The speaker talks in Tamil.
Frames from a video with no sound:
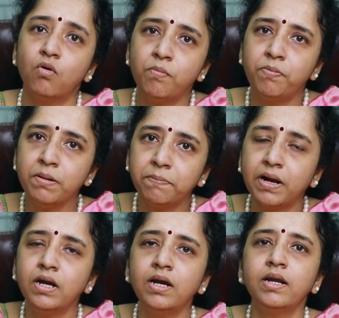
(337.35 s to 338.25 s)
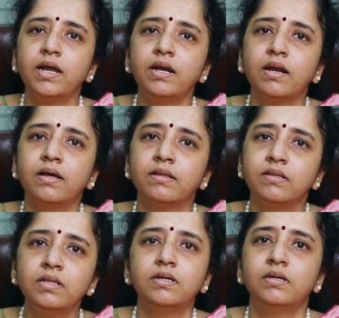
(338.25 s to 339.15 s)
ஓப்பன் பண்ண டேட்டில்
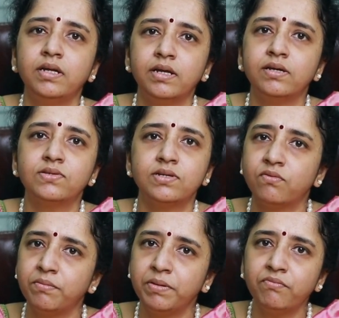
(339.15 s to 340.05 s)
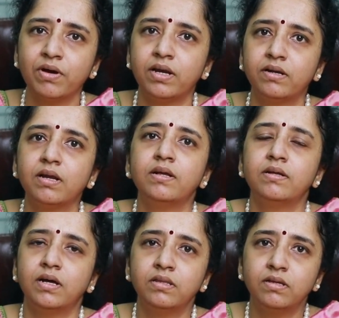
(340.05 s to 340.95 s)
இருந்து தேர்ட்டி டேஸ் இட் வில் பி வேலிட்
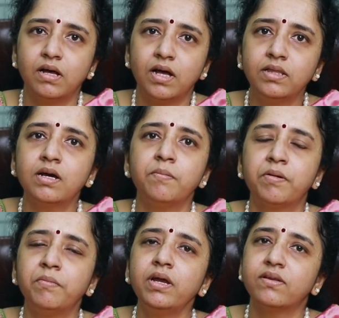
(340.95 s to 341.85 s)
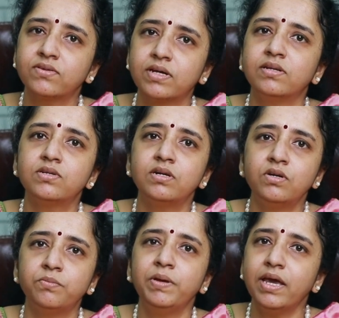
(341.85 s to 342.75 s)
அது அதுக்கப்புறமா இட் இஸ்
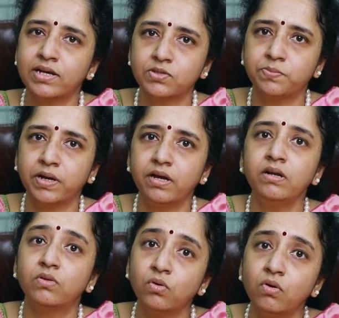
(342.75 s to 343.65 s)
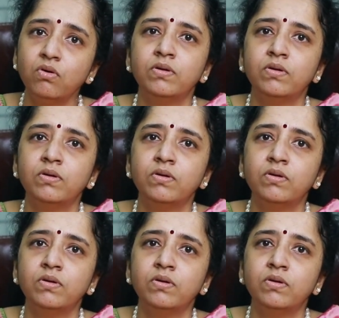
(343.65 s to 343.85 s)
கன்சிடர்ட் டு பி எக்ஸ்பயர்ட் தோ